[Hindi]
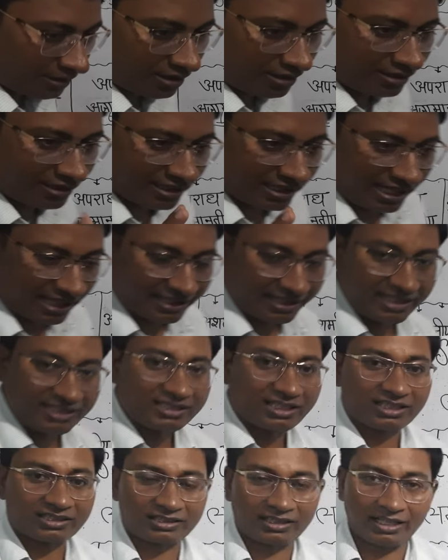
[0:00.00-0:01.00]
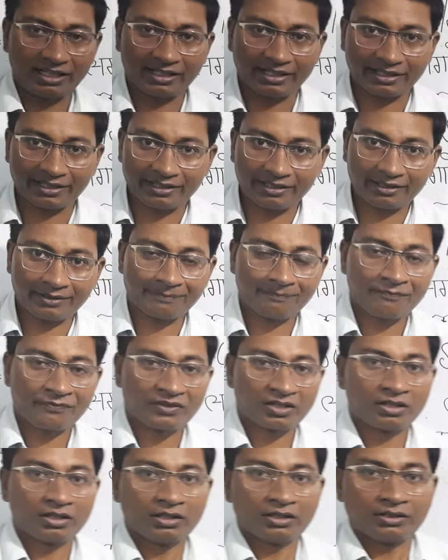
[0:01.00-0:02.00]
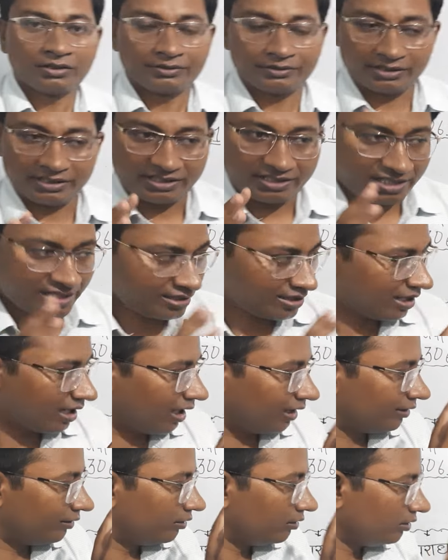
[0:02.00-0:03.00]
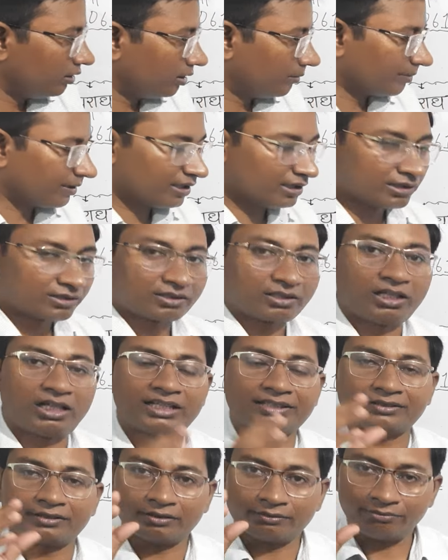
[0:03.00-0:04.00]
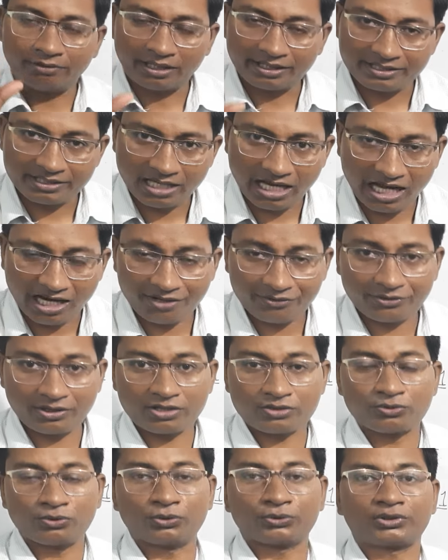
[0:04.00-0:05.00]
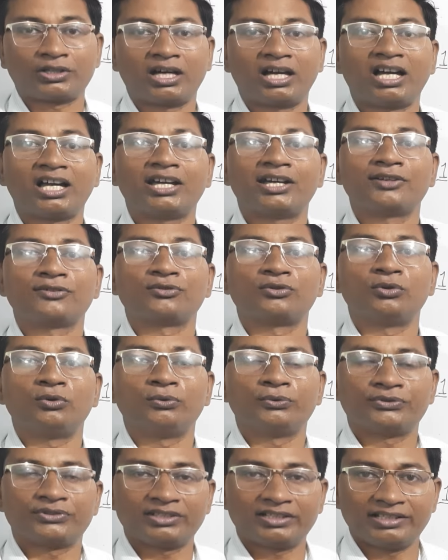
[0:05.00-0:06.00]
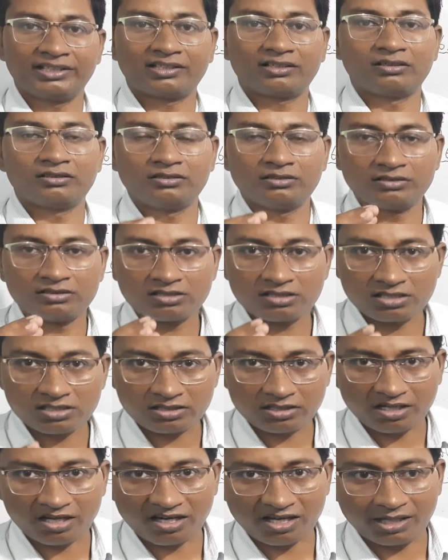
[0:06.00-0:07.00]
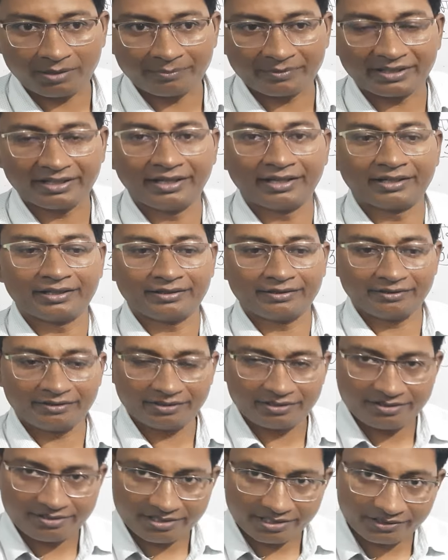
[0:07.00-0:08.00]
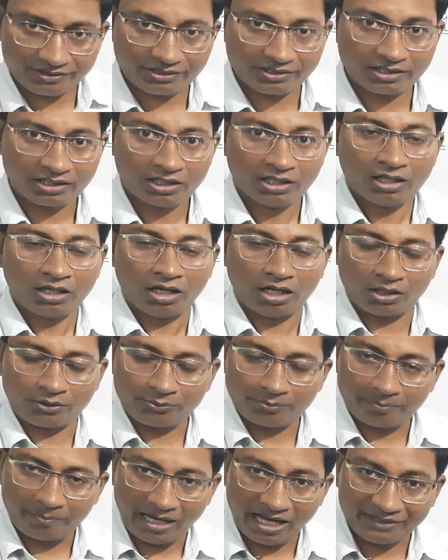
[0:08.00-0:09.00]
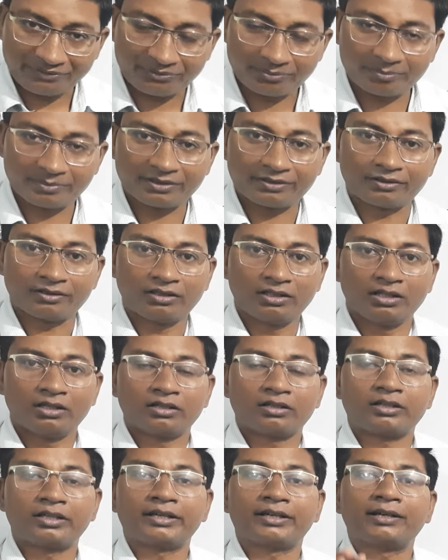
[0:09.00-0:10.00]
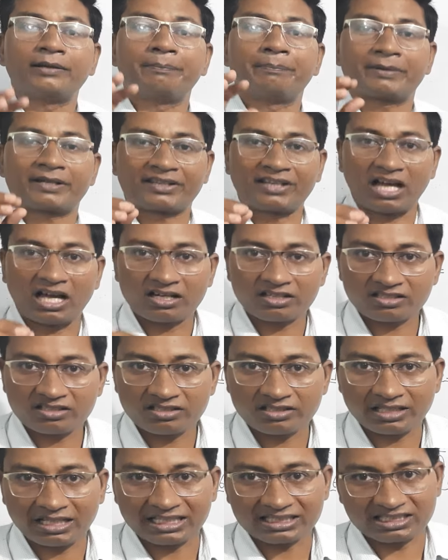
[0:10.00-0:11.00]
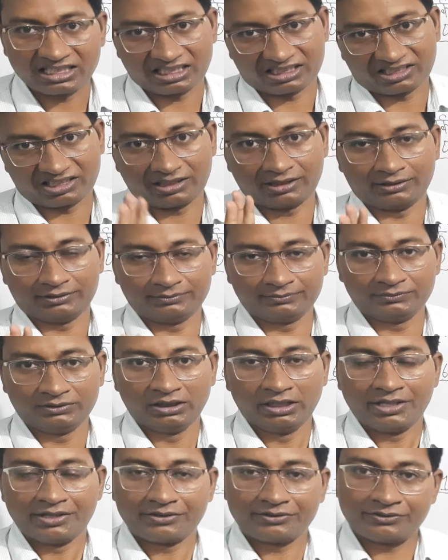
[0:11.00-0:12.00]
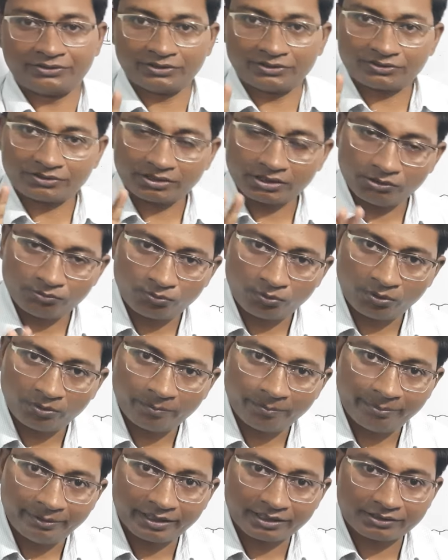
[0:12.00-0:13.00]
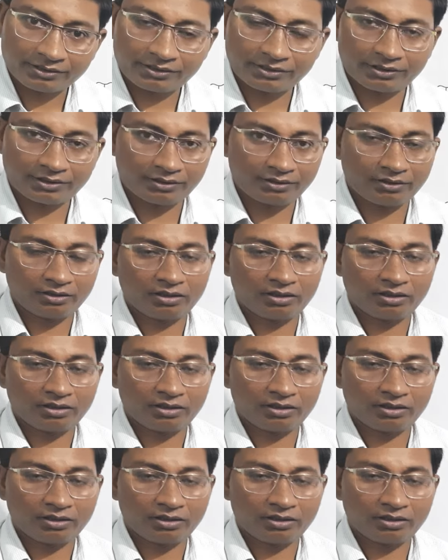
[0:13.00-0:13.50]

पर लगाया जाता है यानी इस अधिनियम के तहत एफआईआर दर्ज होता है तो उसे एक निश्चित रकम एक निश्चित अनुपात में ठीक है प्रदान किया जाता है जिससे वह व्यक्ति